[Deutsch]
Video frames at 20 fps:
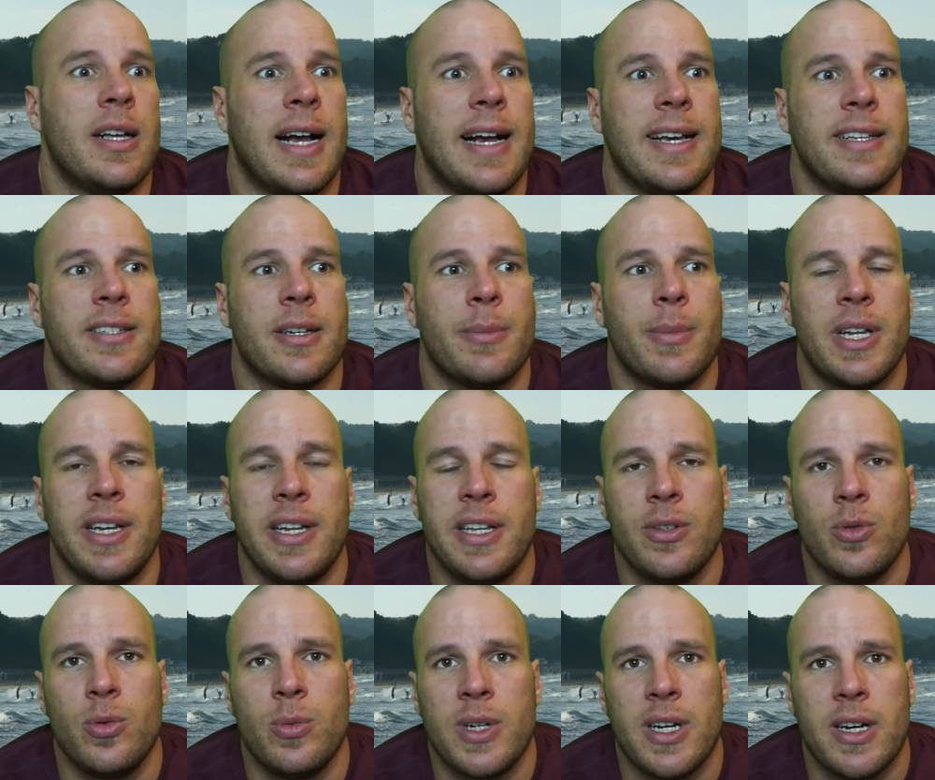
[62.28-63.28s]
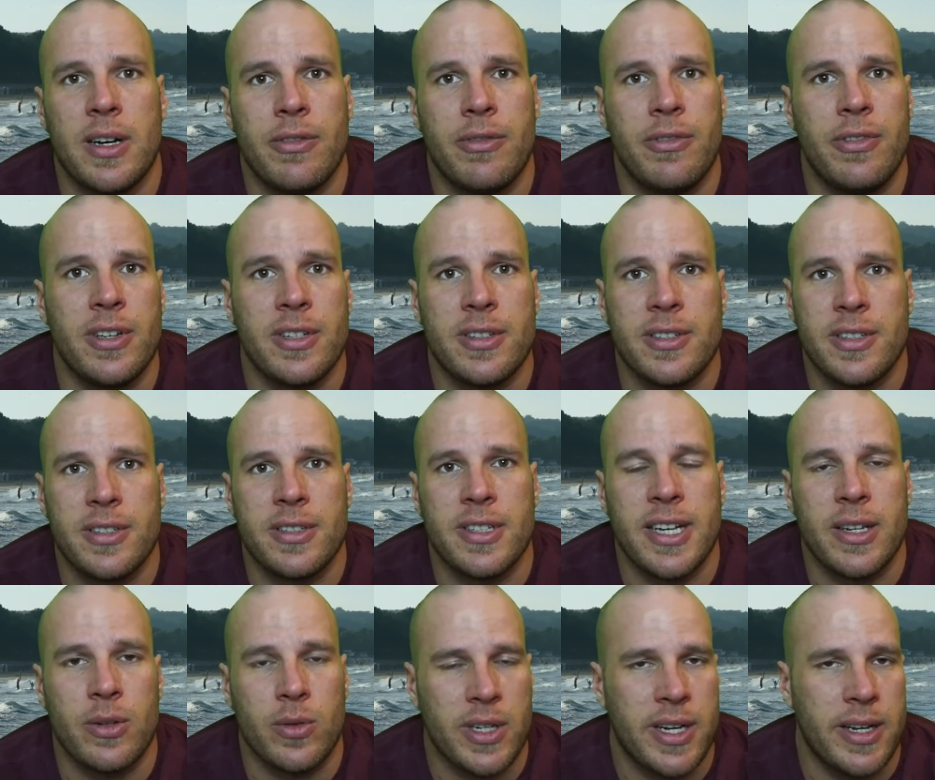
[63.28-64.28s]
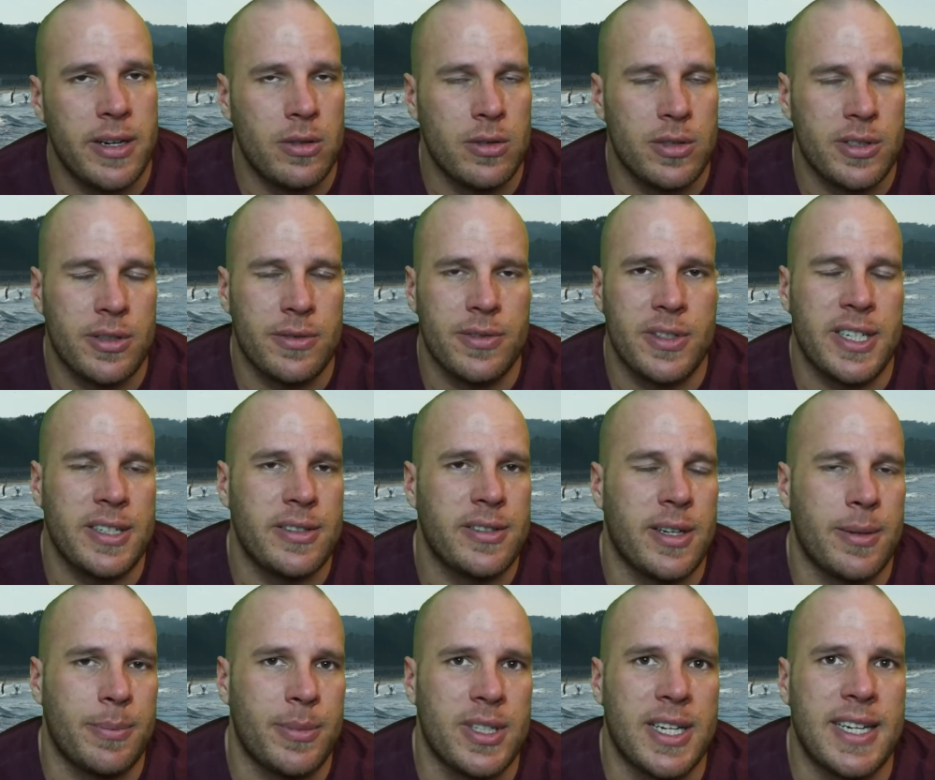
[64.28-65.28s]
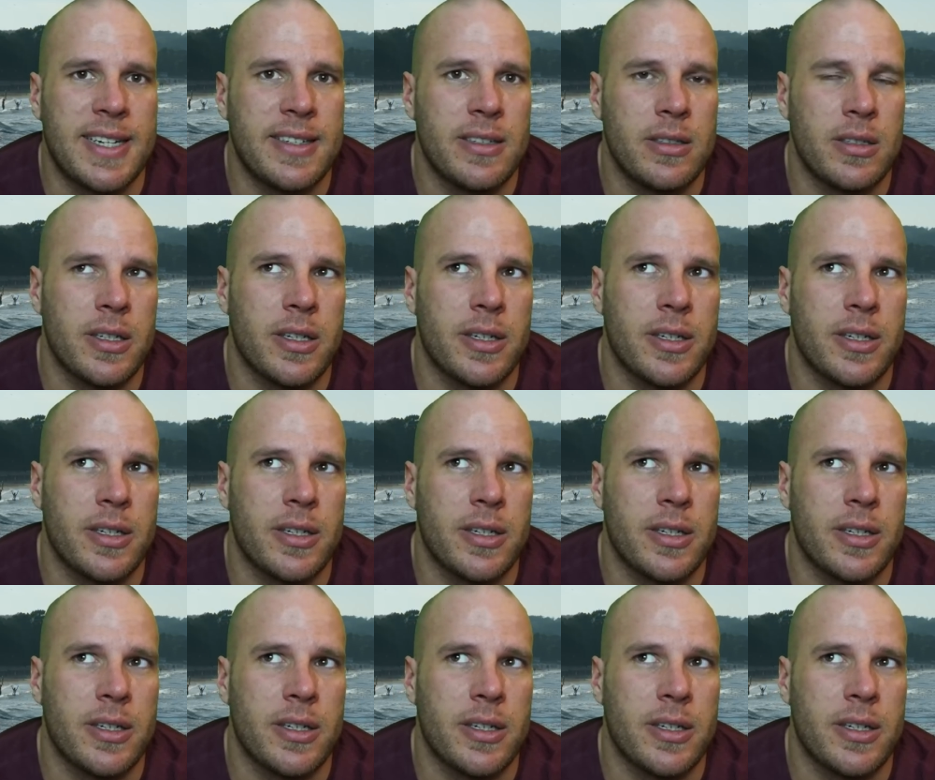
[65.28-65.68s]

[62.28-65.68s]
ich sag mal, nicht über 40 seid und keine Lust auf Sex habt, dann